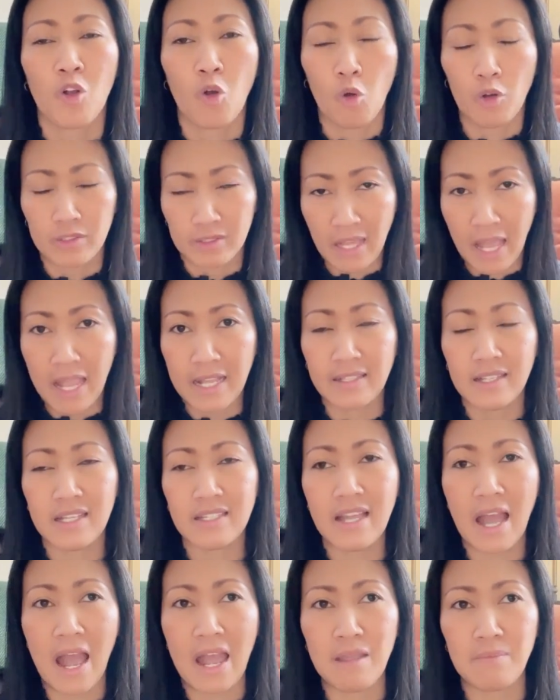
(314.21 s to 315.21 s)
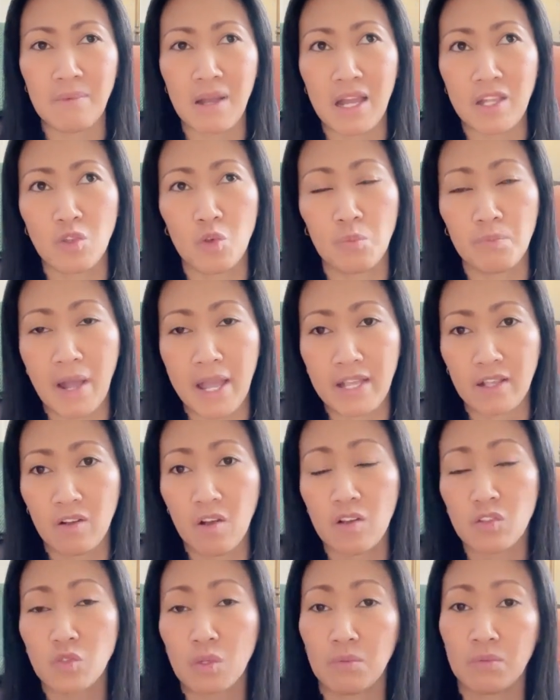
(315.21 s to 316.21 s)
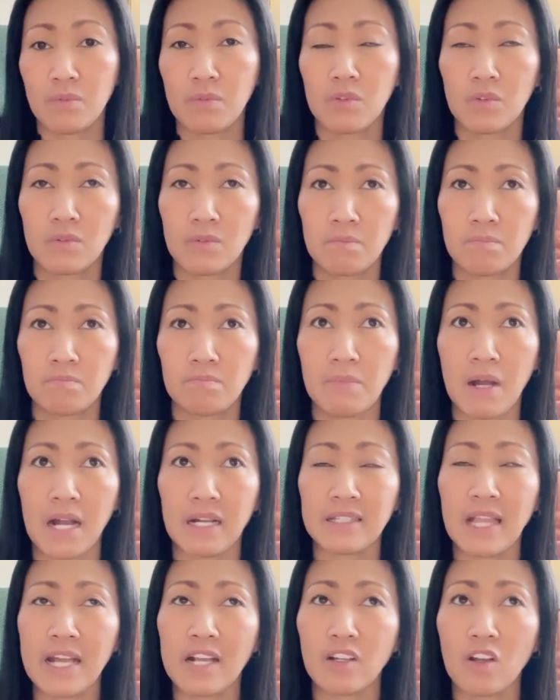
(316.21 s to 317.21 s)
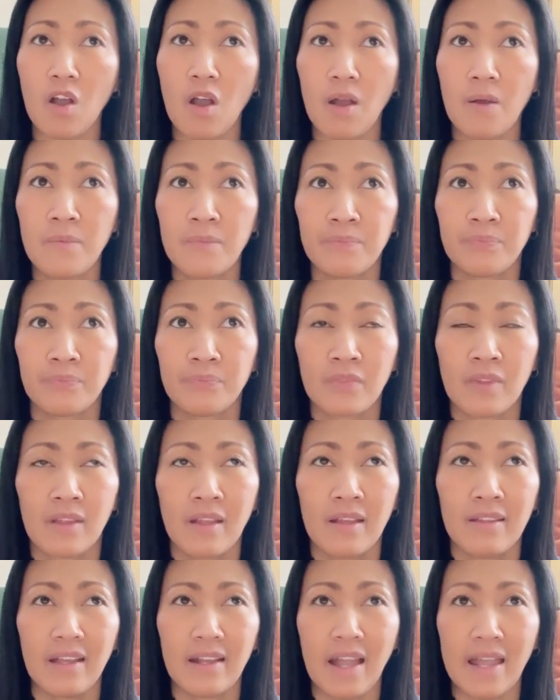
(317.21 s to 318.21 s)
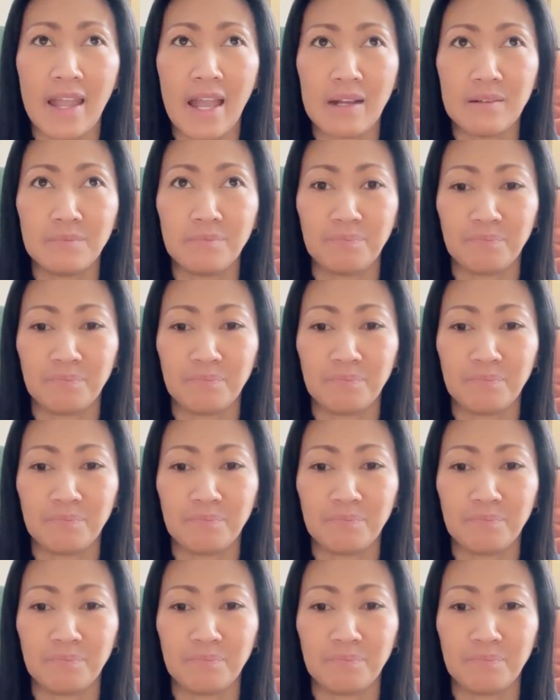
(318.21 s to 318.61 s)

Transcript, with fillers: คนไทยที่ย้ายมาอยู่ใหม่ก็ส่วนบางท่านก็ยังไงอะ